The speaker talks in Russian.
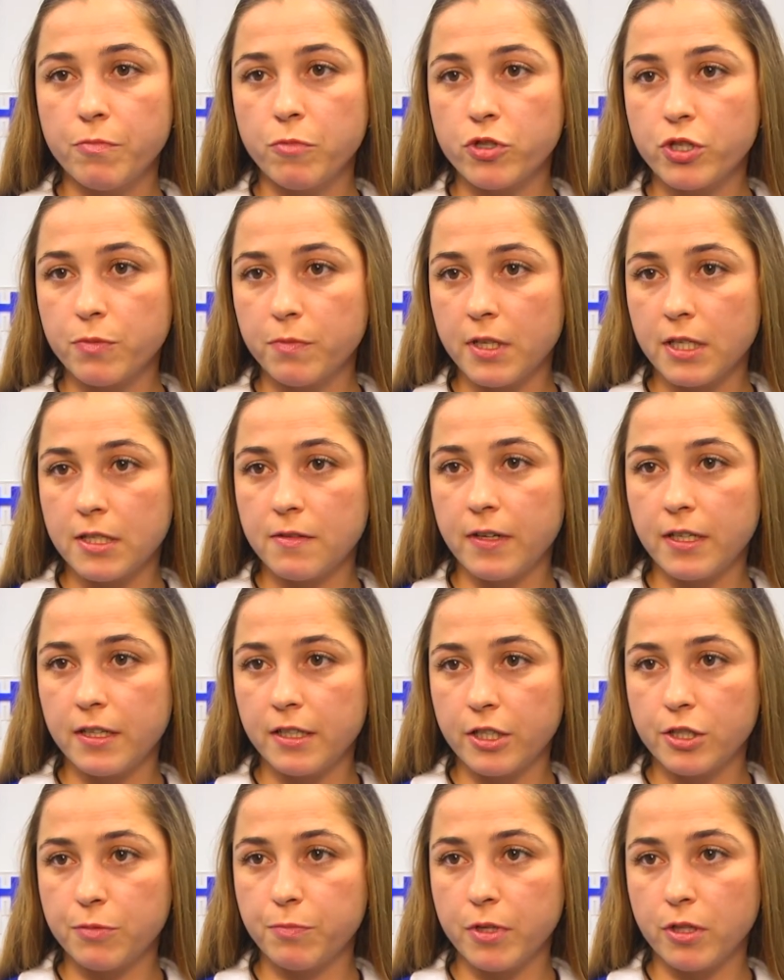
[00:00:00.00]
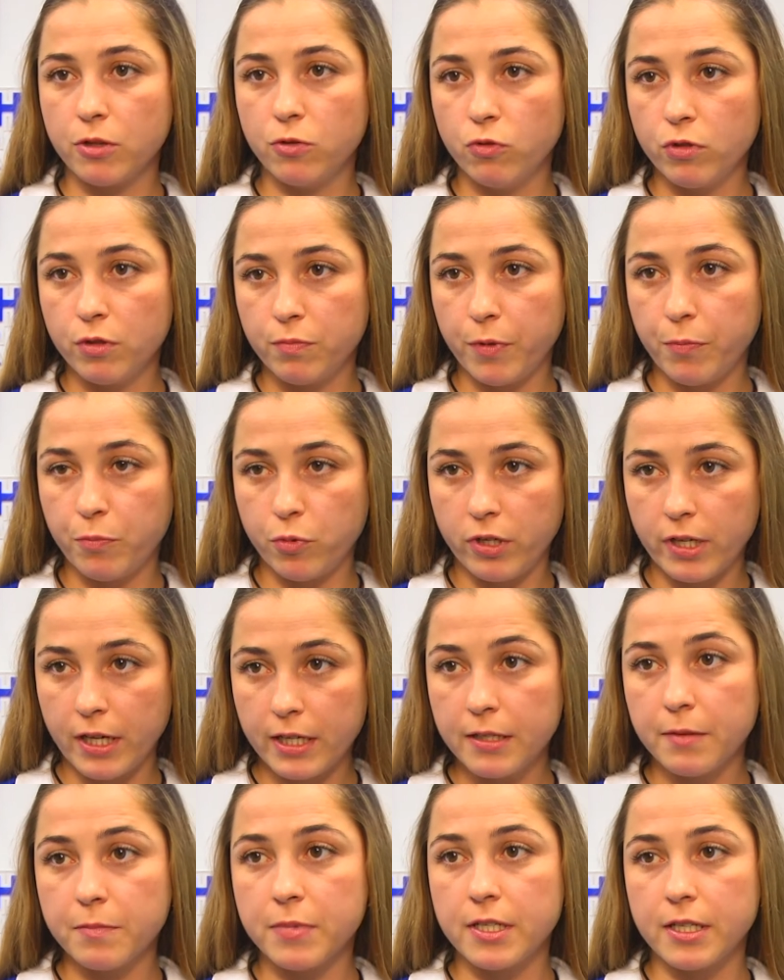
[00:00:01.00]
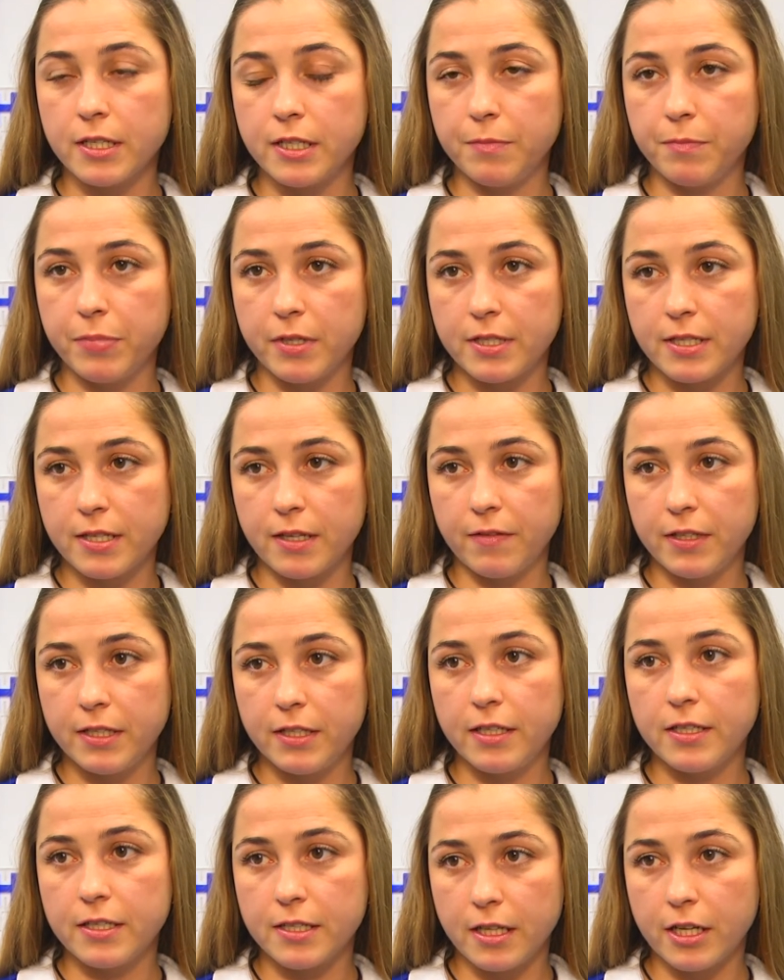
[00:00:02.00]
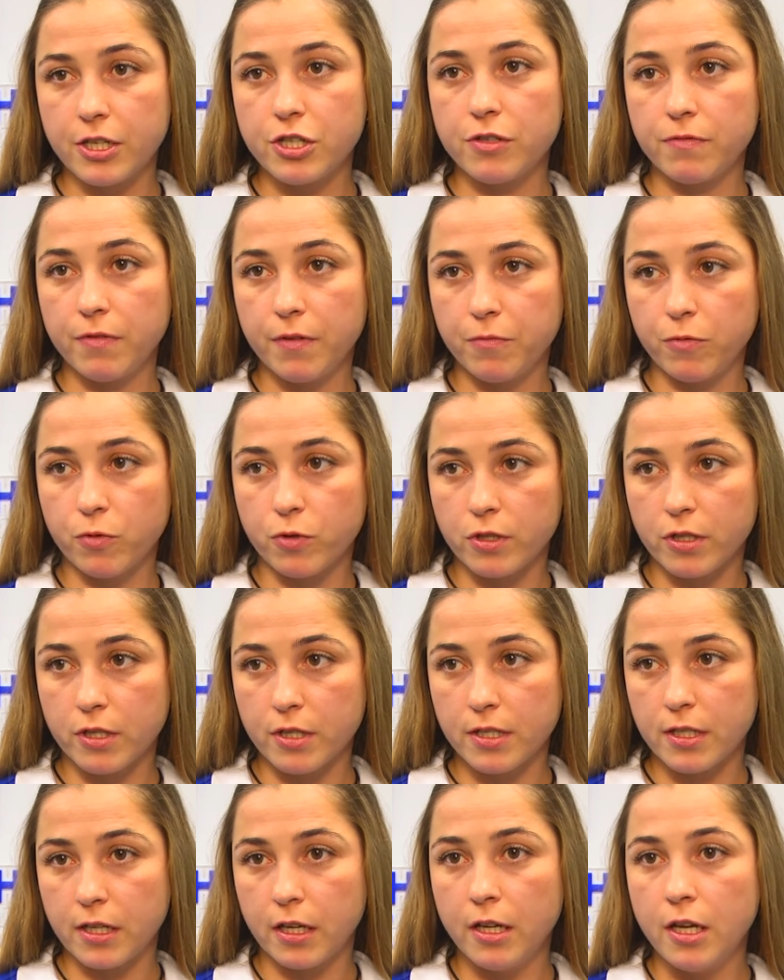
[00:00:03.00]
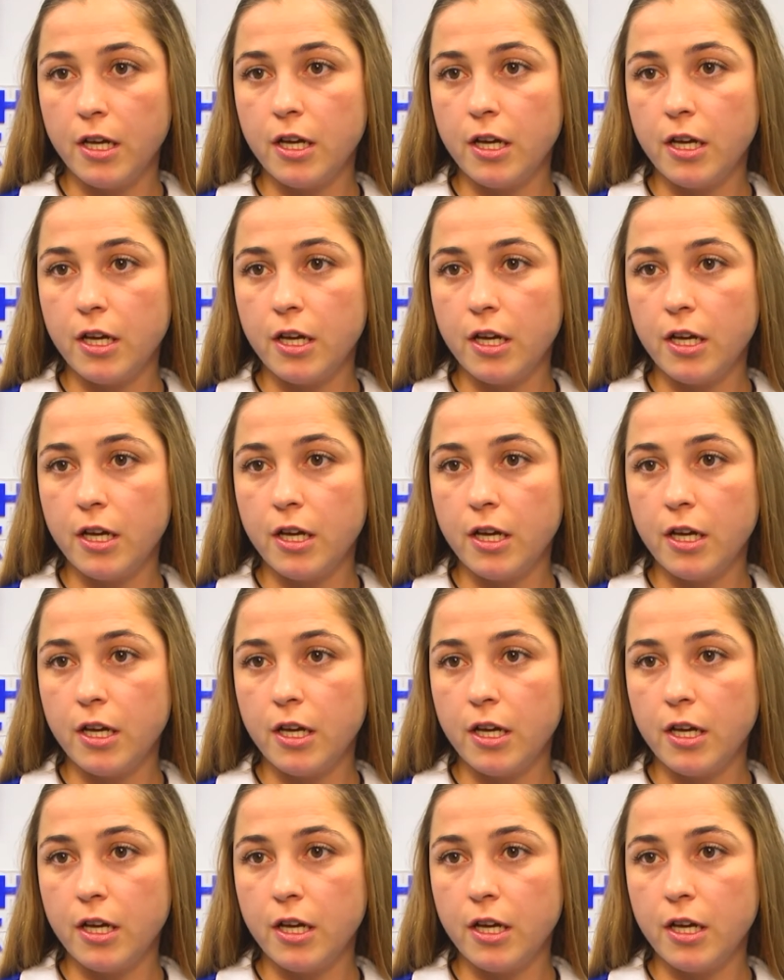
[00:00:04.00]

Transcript: можем назвать наш продукт популярным среди представителей старшего возраста.